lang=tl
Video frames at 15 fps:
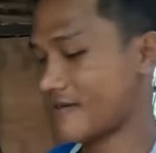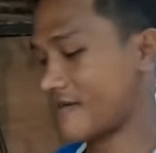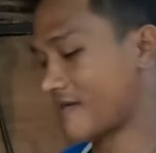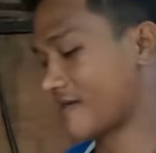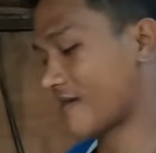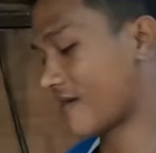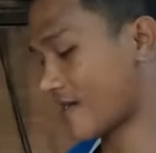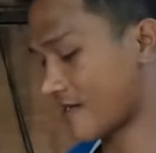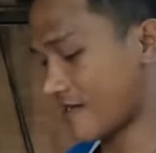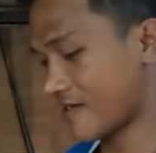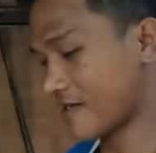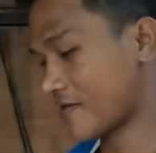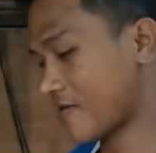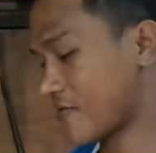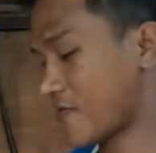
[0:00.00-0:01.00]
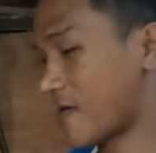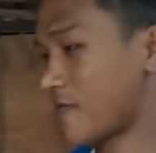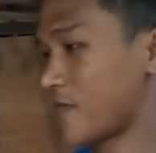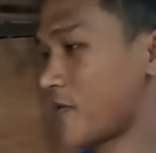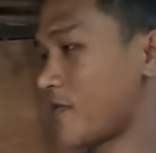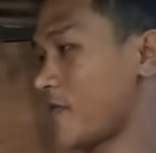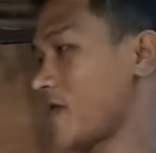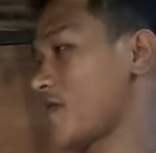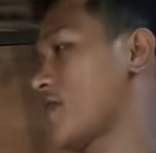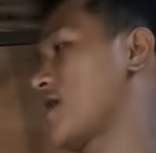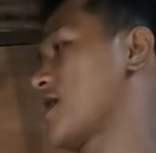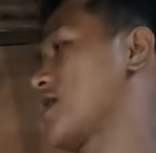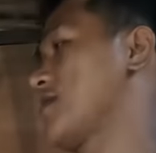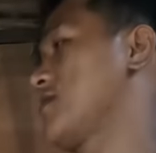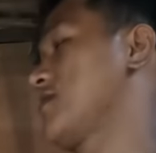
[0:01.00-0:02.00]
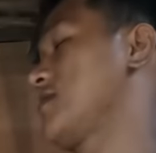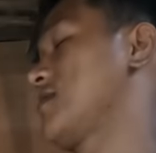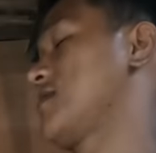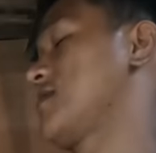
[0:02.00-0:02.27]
Ay, kaya ako'y walang problema ngayon.